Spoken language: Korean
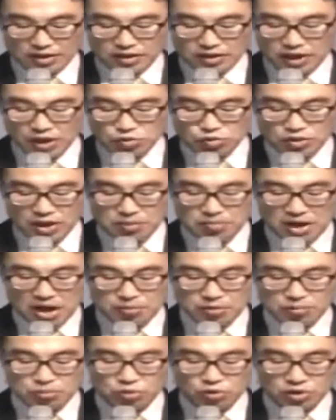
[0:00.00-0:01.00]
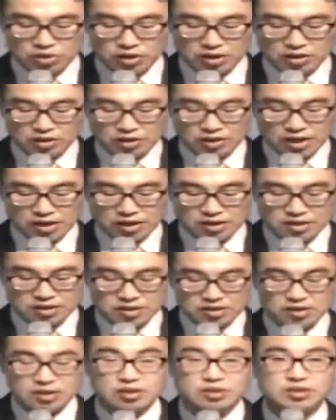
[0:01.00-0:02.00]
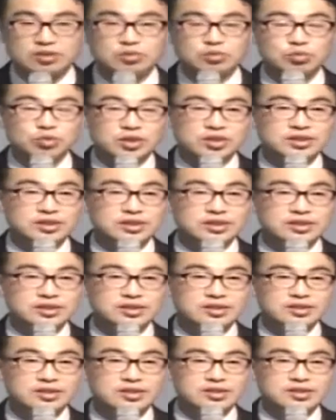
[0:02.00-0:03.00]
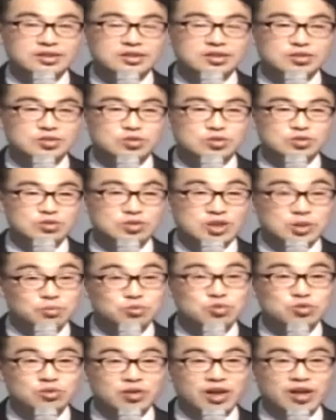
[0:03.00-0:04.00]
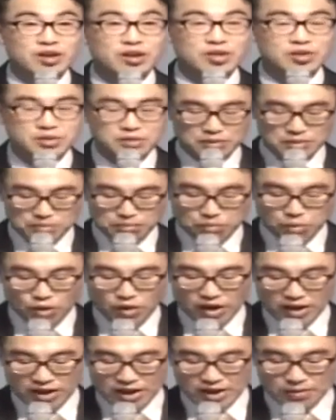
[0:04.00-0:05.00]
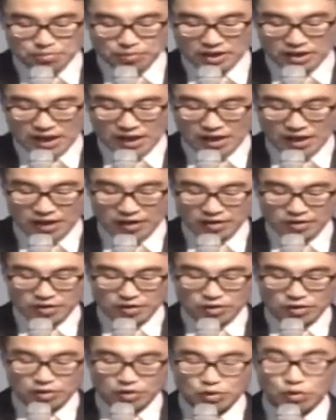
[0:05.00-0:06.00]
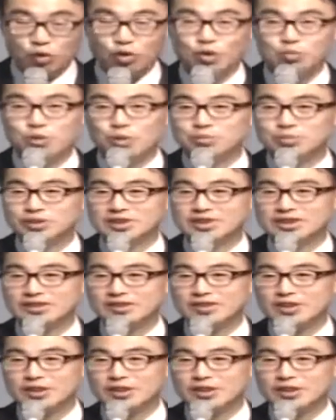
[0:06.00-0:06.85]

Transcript: 예수의 마음이 무엇을 뜻하는지를 우리는 집중하여 보아야 합니다. 오늘 본문은